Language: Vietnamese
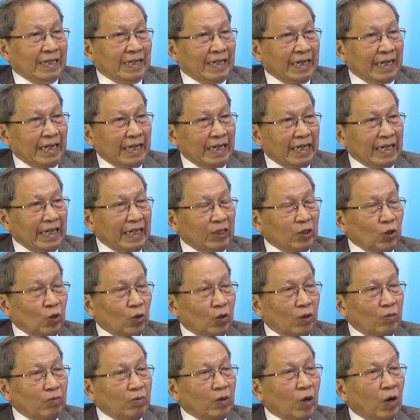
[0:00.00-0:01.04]
Khi Liên Xô
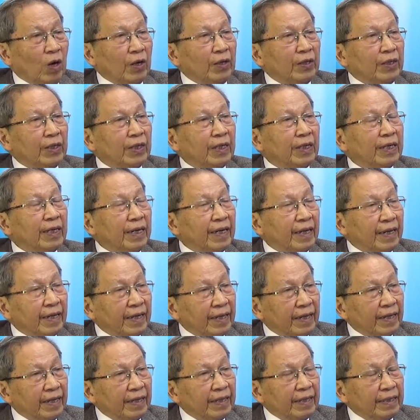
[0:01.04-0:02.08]
không còn nữa,
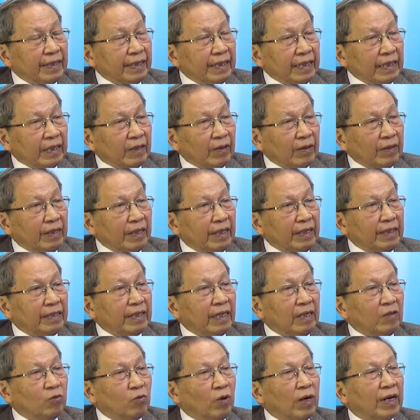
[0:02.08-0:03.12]
chỉ còn đơn
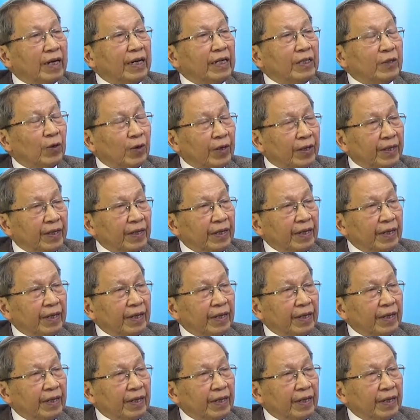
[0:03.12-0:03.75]
cực Hoa Kỳ thôi,